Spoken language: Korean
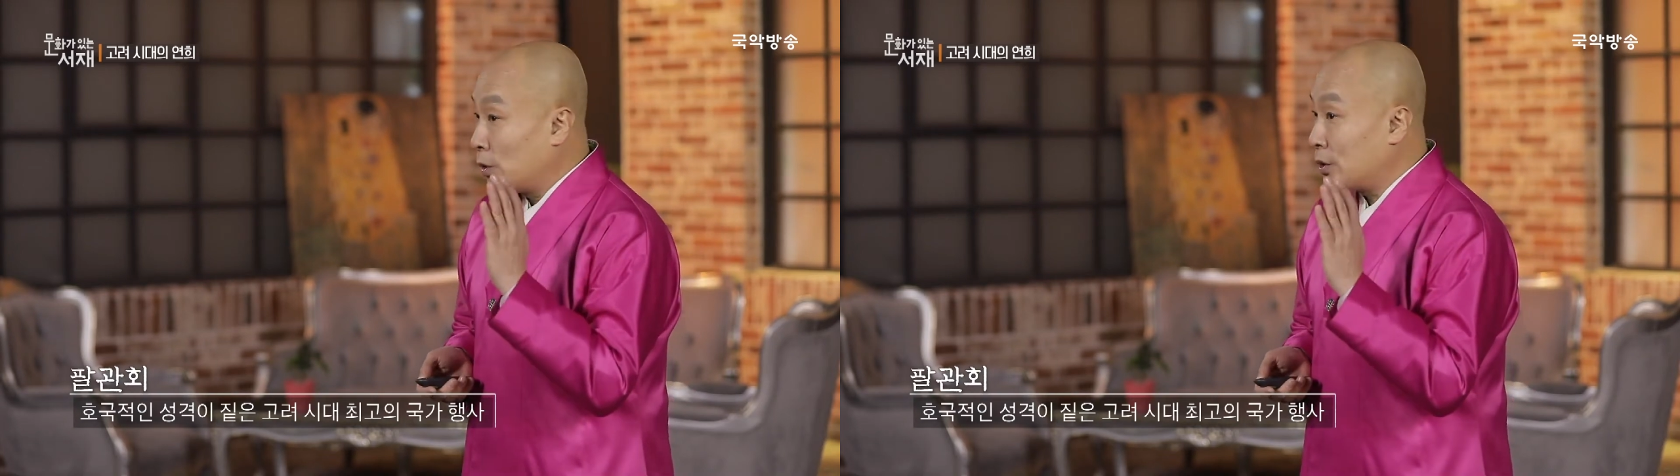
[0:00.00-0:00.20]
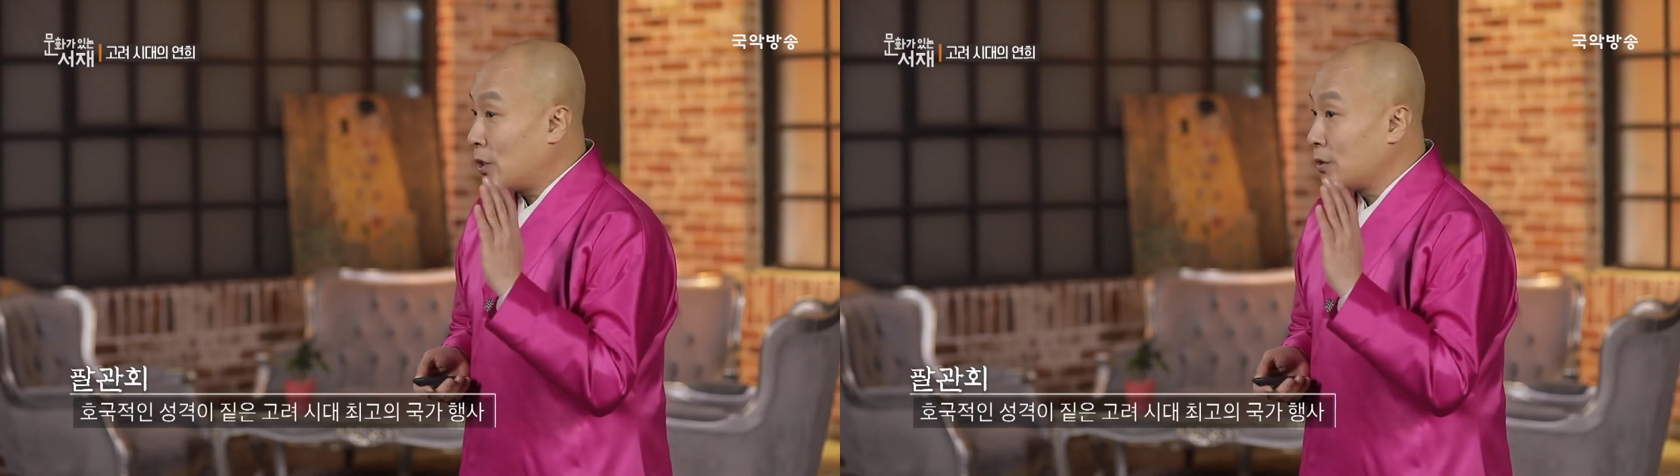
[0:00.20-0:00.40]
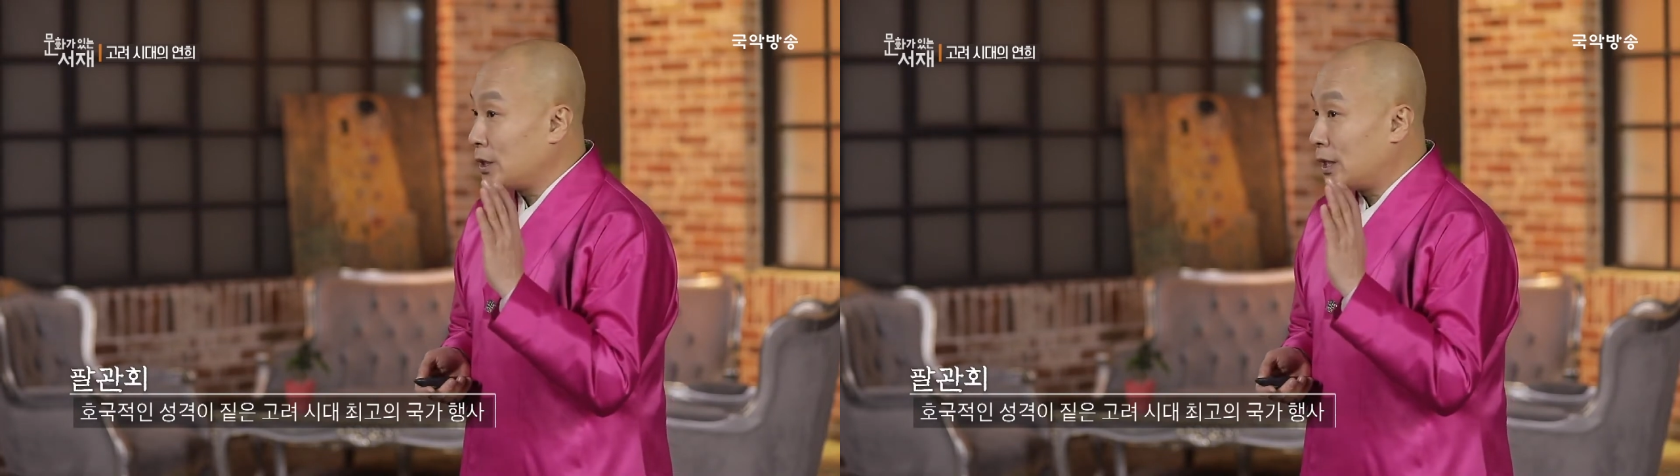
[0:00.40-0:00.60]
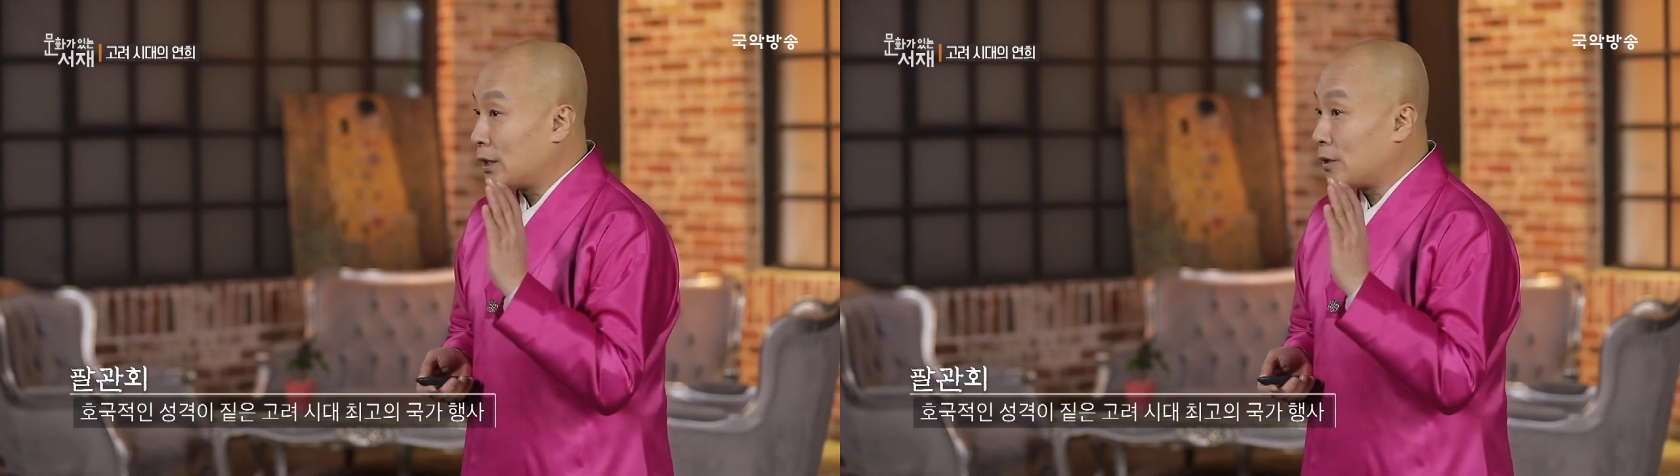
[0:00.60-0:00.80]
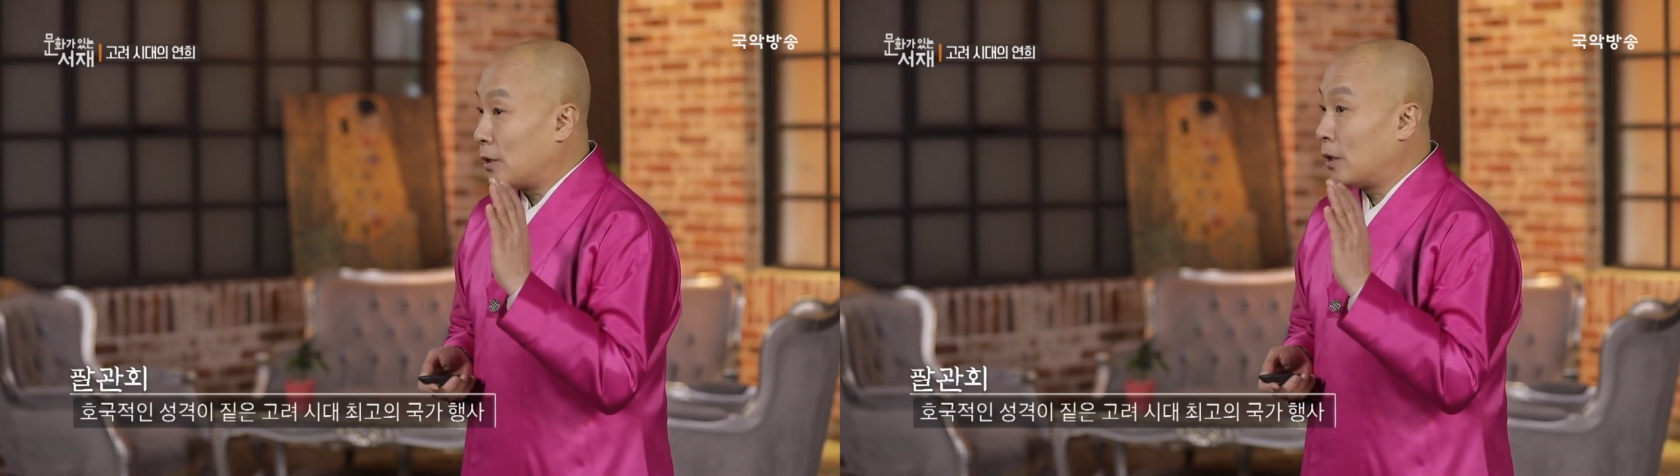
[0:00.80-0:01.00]

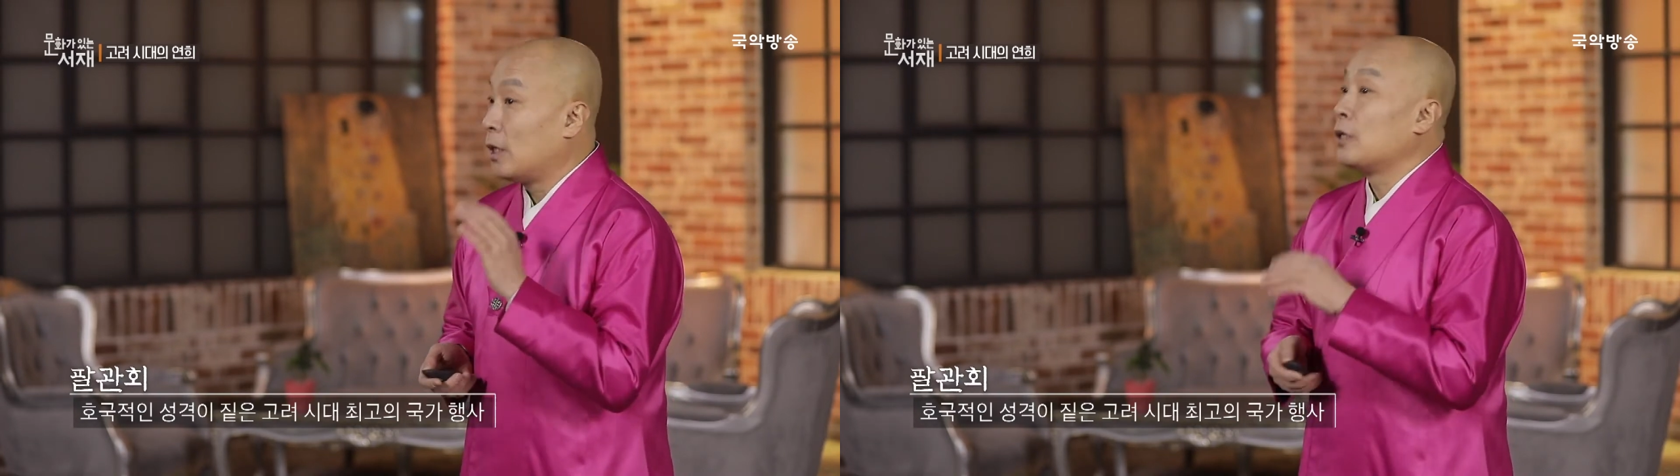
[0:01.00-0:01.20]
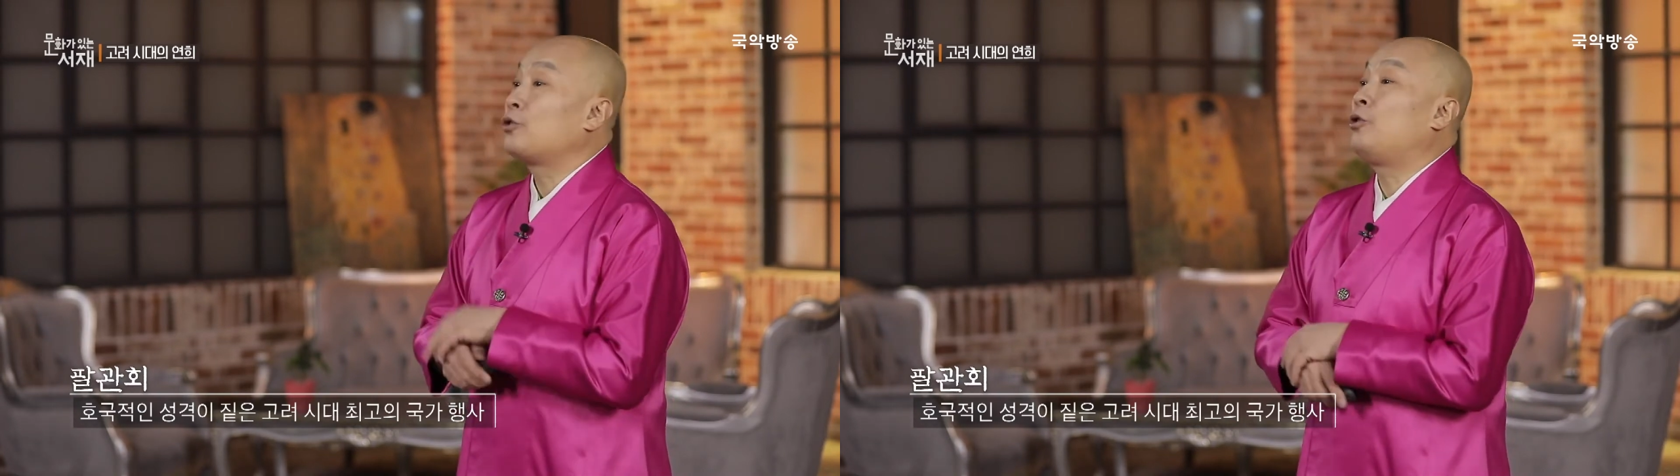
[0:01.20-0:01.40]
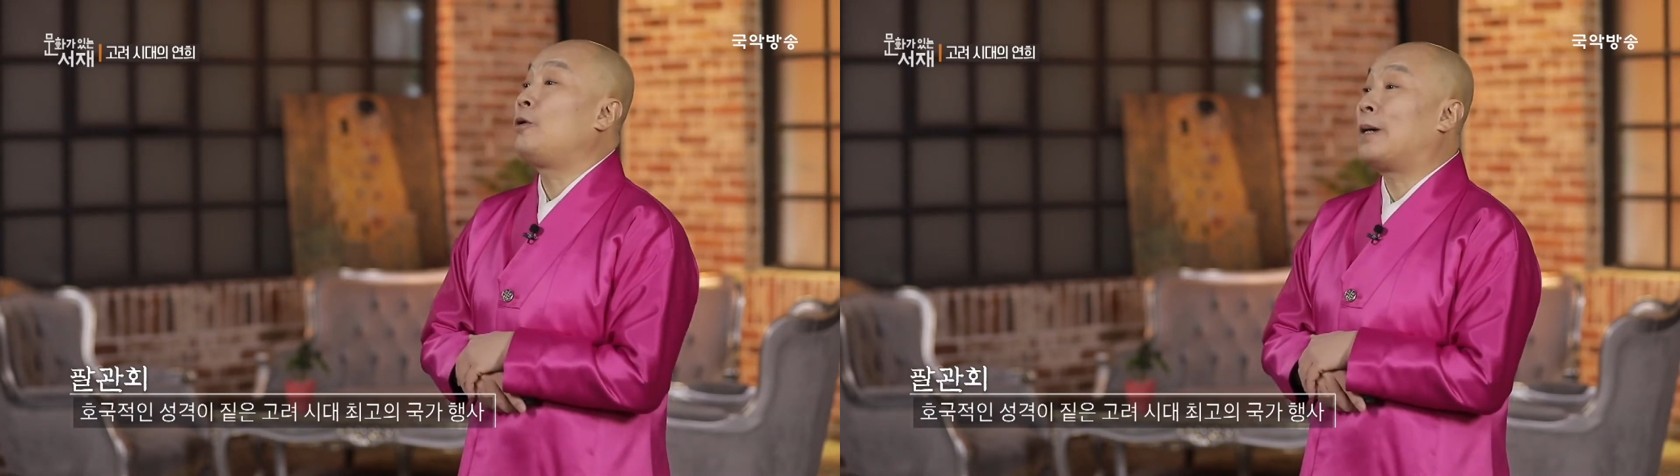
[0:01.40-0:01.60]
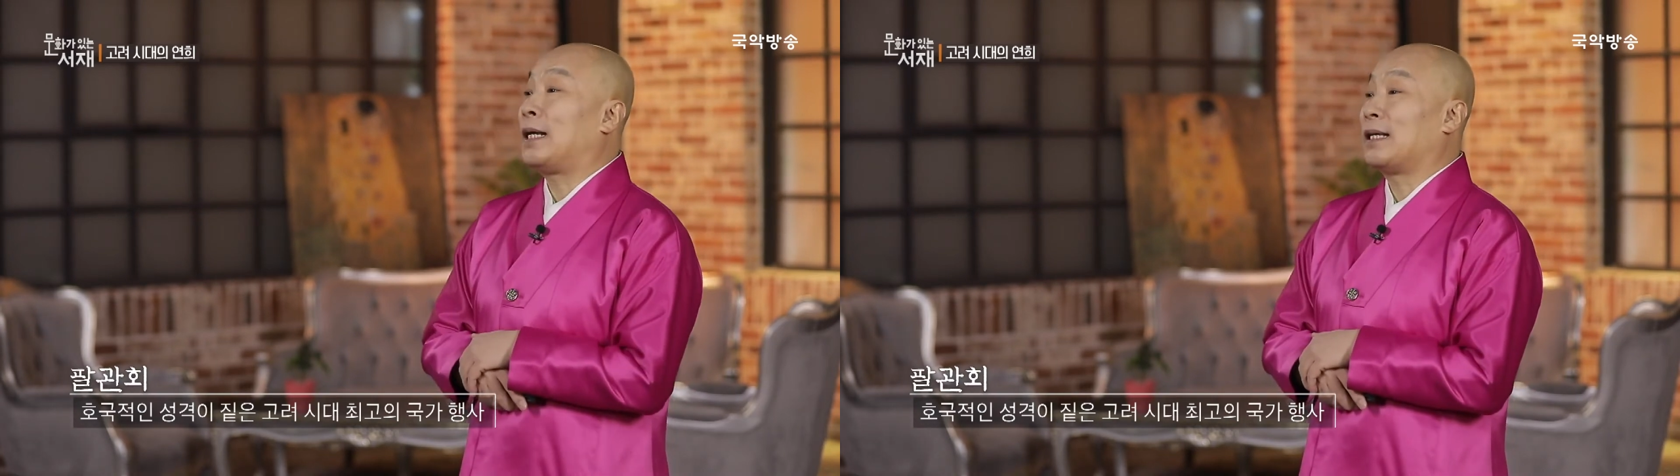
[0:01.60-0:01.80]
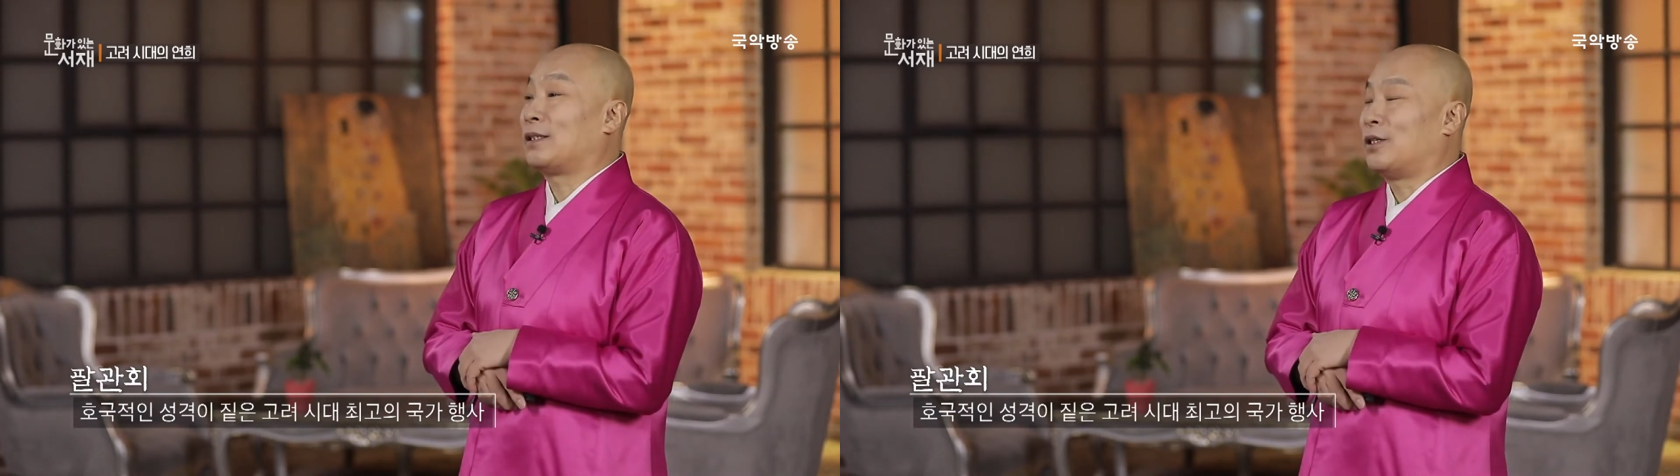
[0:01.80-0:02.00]
정신에서
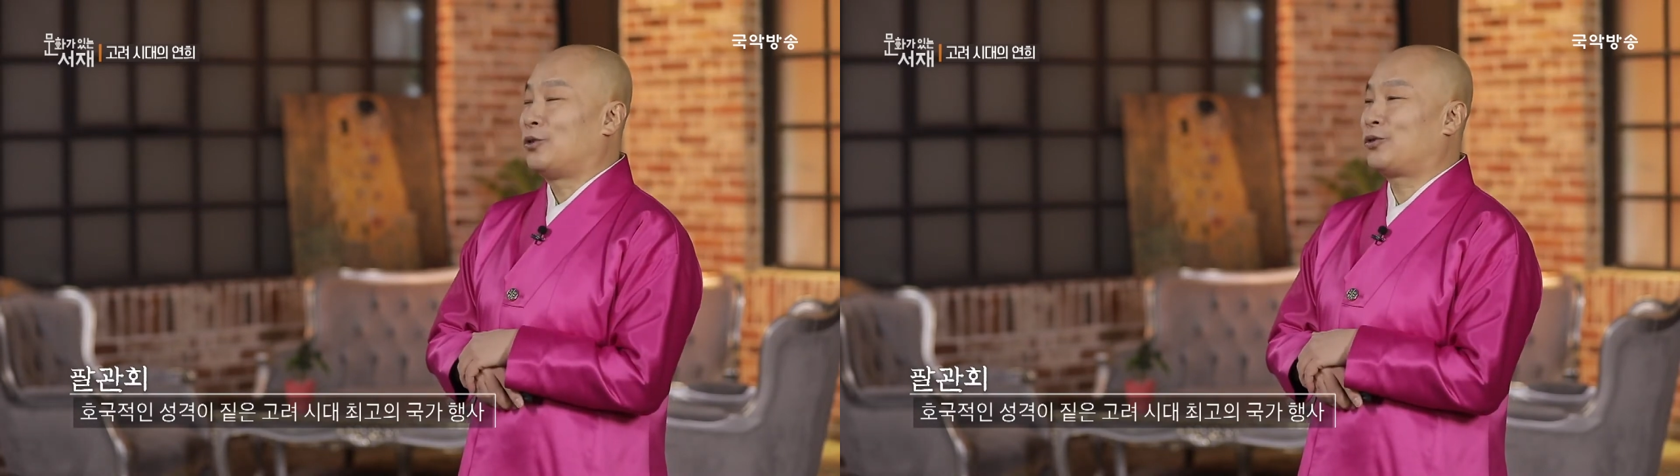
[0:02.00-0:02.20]
출발한 그런